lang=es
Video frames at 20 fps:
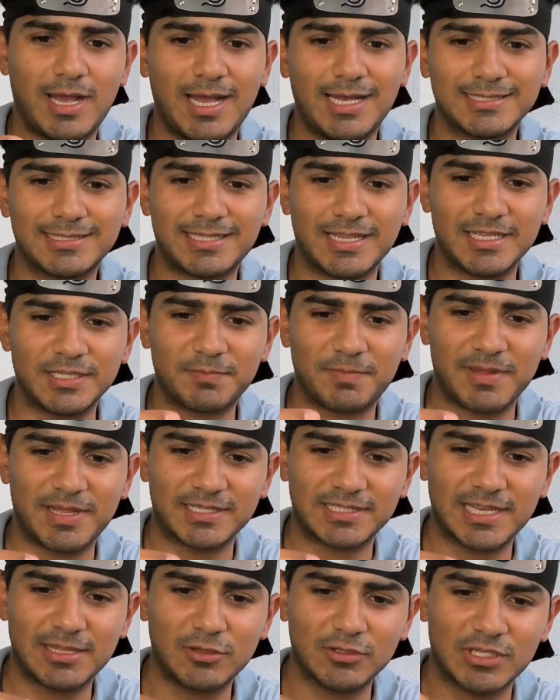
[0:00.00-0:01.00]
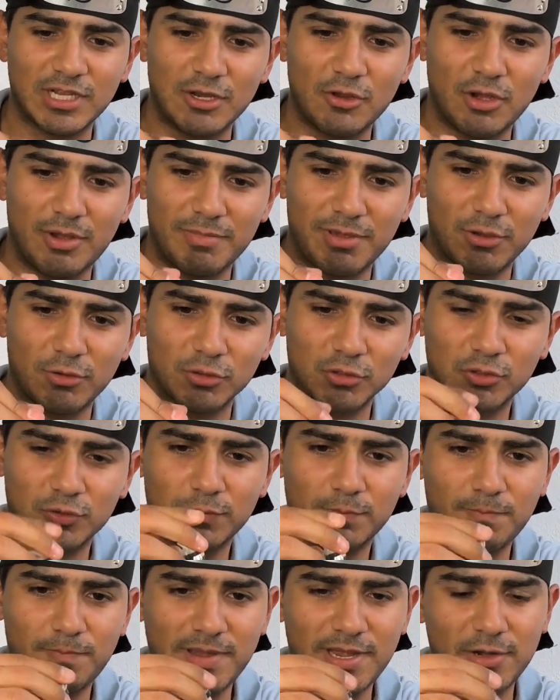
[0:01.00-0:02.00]
hasta despedazado salió
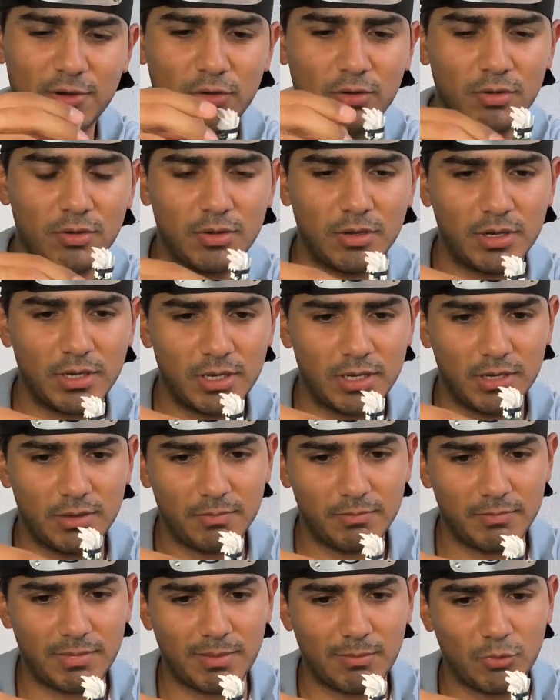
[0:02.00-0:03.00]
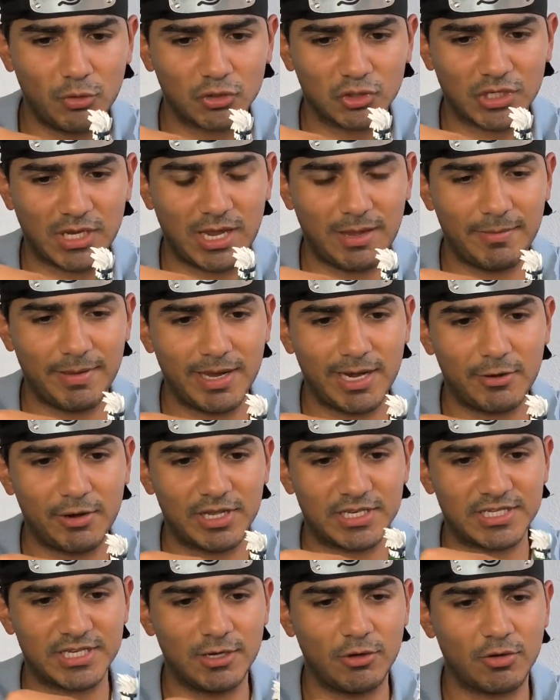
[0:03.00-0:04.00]
amigos, pero vamos a ver
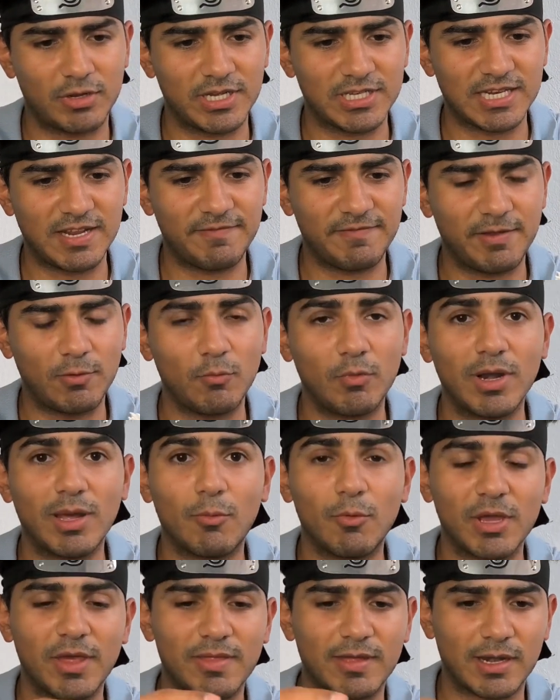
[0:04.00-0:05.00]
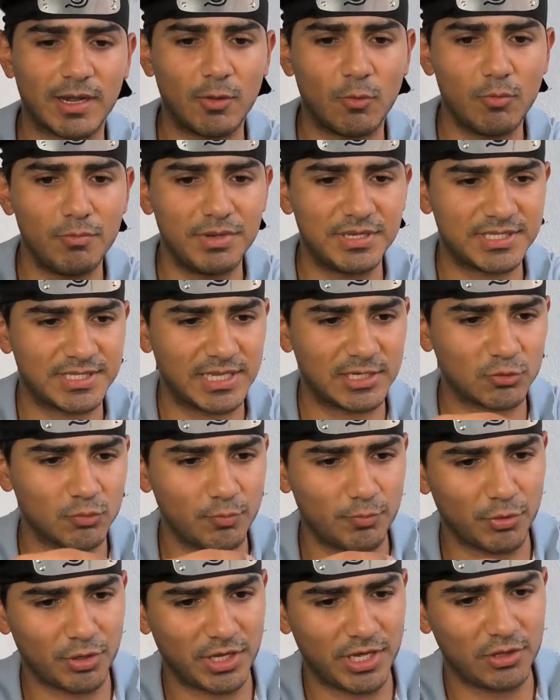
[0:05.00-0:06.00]
ahora sí lo que es la figura, voy a darle un vistazo
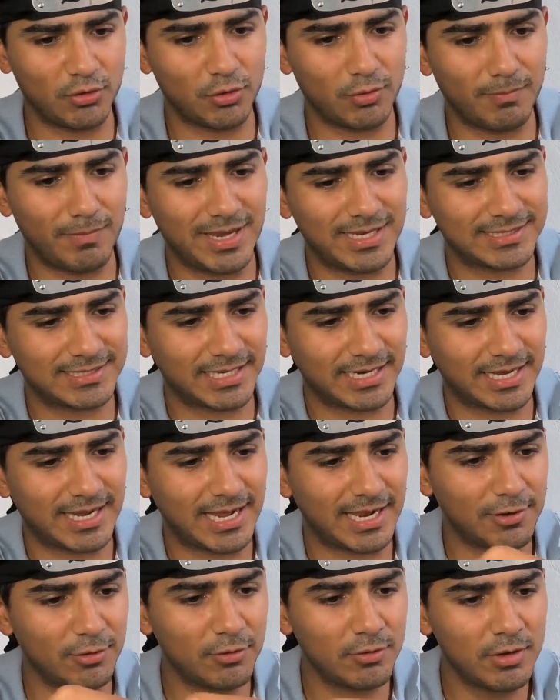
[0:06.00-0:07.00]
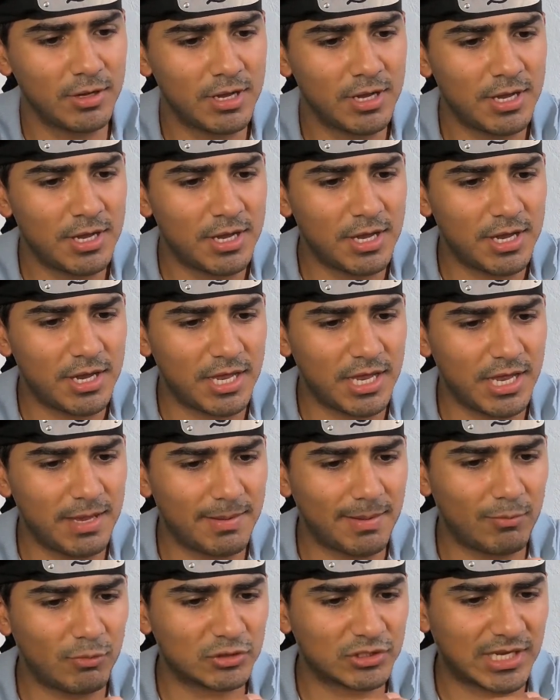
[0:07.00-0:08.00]
un poquito más cercano y
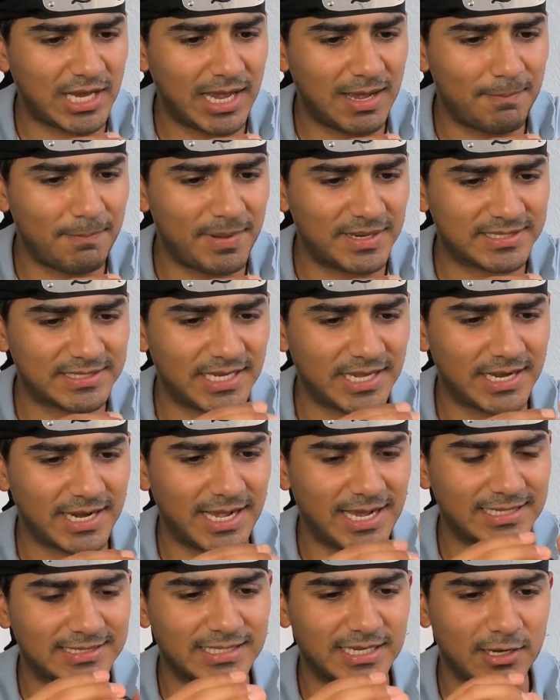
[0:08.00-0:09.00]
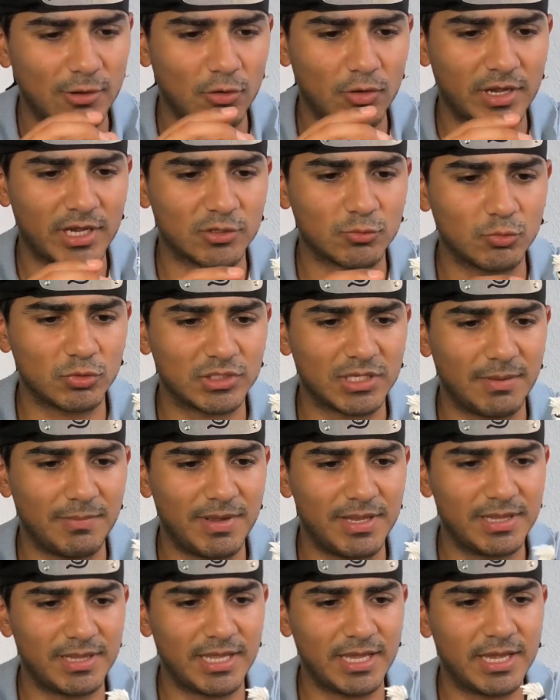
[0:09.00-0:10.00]
vamos a pasar a hacer lo que es
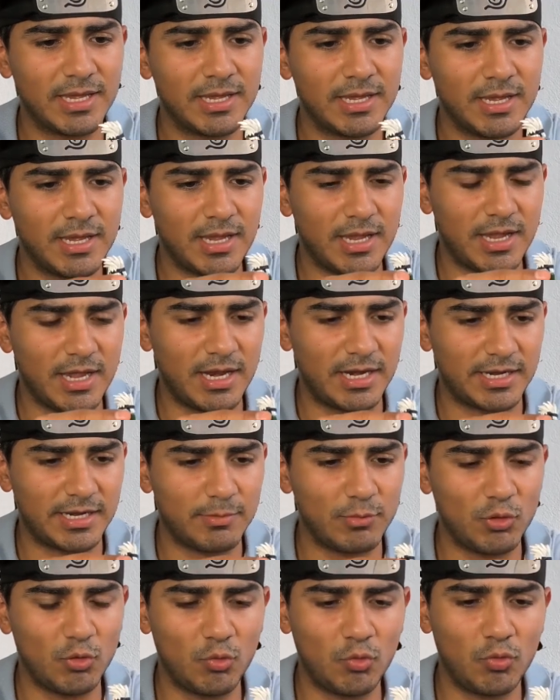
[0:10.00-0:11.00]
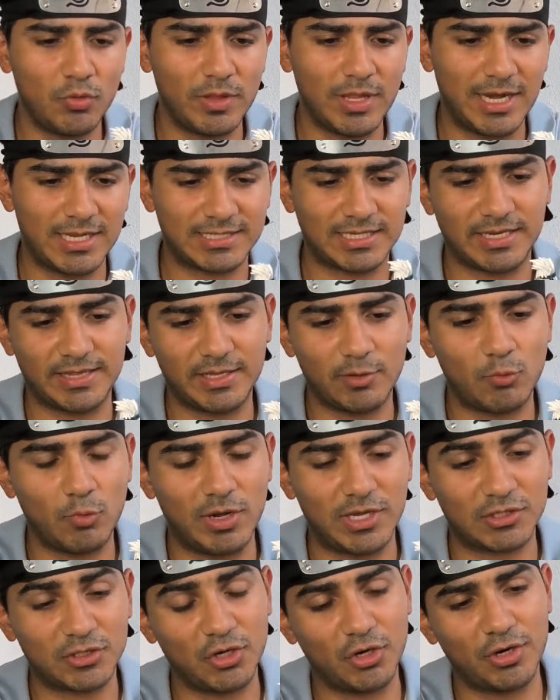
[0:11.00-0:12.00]
justamente el review de las
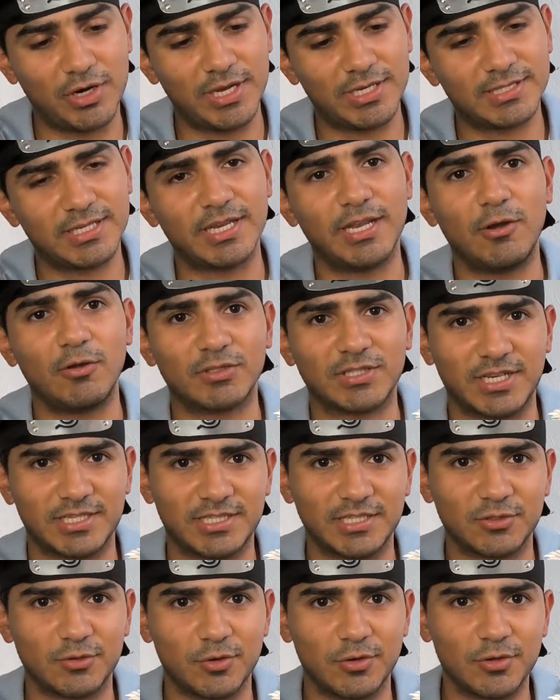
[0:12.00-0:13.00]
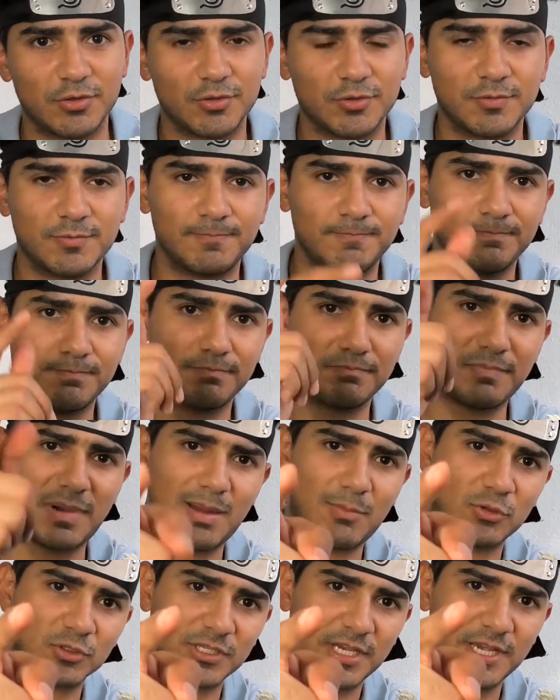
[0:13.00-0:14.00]
articulaciones y los accesorios.
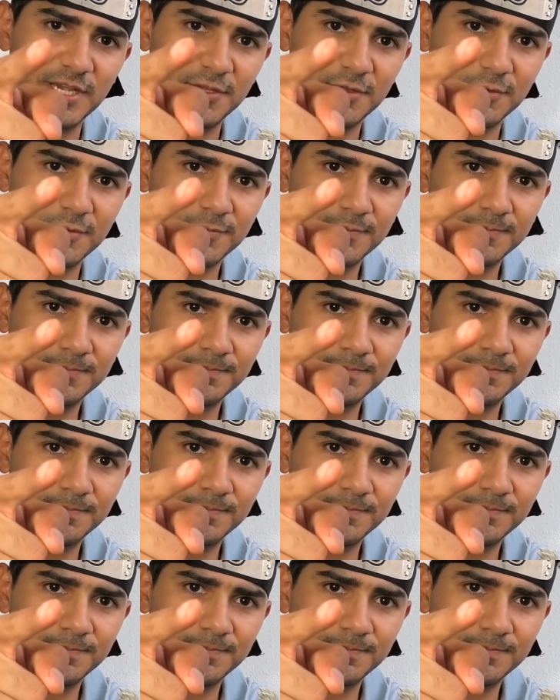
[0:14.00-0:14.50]
Vamos a ello.